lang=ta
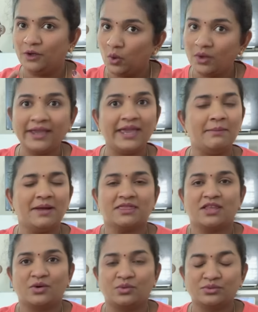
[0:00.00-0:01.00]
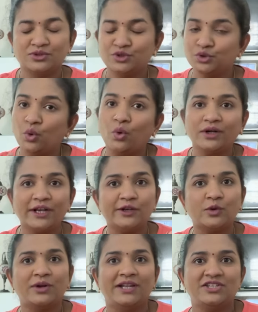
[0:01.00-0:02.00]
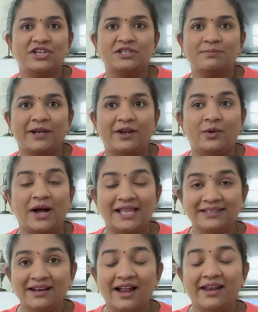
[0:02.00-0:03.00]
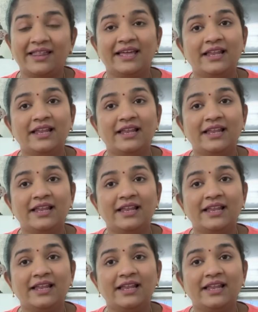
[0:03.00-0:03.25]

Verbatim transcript: லுக்கையே மாற்றிடும் டோட்லி டோட்லி சேஞ்ச் பண்ணிடும் அதனால